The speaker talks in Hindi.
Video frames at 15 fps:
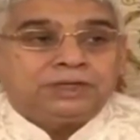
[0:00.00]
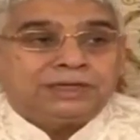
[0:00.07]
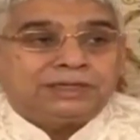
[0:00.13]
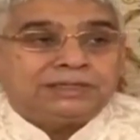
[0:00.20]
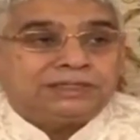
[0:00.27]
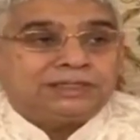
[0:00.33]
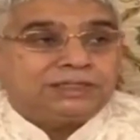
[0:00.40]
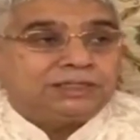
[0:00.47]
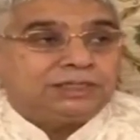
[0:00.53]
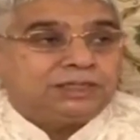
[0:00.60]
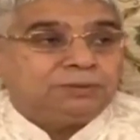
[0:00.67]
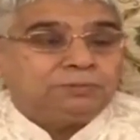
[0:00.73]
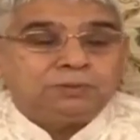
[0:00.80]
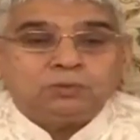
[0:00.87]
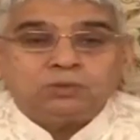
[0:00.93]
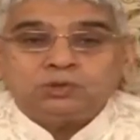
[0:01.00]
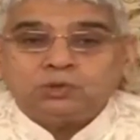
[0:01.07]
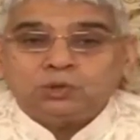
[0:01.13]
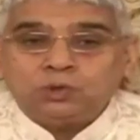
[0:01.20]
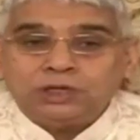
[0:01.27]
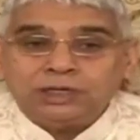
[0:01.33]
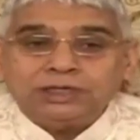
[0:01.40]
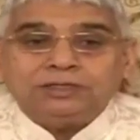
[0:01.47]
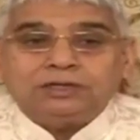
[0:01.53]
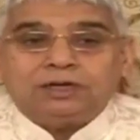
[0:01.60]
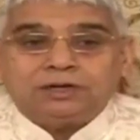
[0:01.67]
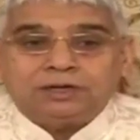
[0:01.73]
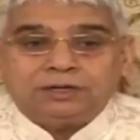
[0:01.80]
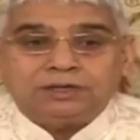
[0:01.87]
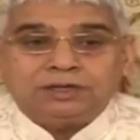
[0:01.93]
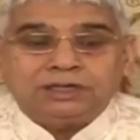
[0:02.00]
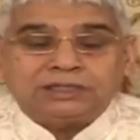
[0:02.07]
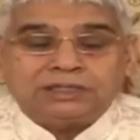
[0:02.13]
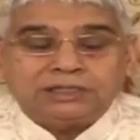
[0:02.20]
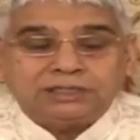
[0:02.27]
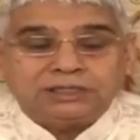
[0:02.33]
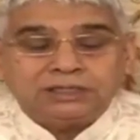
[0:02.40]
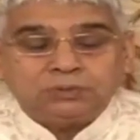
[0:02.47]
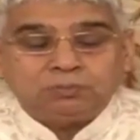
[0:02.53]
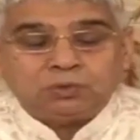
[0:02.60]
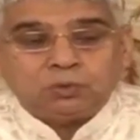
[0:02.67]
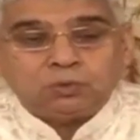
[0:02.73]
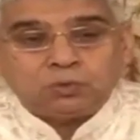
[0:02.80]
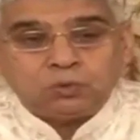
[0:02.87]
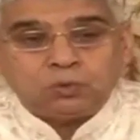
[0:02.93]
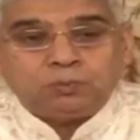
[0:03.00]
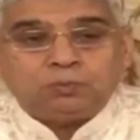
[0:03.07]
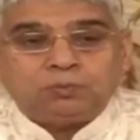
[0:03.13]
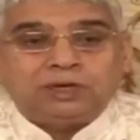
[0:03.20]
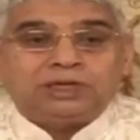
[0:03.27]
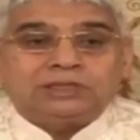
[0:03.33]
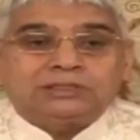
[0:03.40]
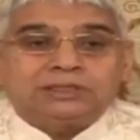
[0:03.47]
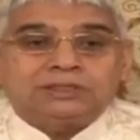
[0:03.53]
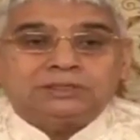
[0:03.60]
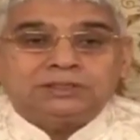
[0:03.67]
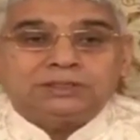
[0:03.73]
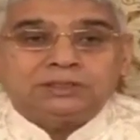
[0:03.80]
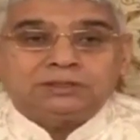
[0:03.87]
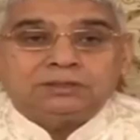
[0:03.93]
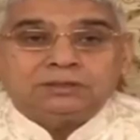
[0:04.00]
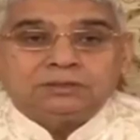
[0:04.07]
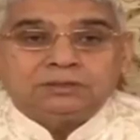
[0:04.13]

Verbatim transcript: एक सिद्धि बहुचोले धार है एक सिद्धि बहुरूप बना सकती है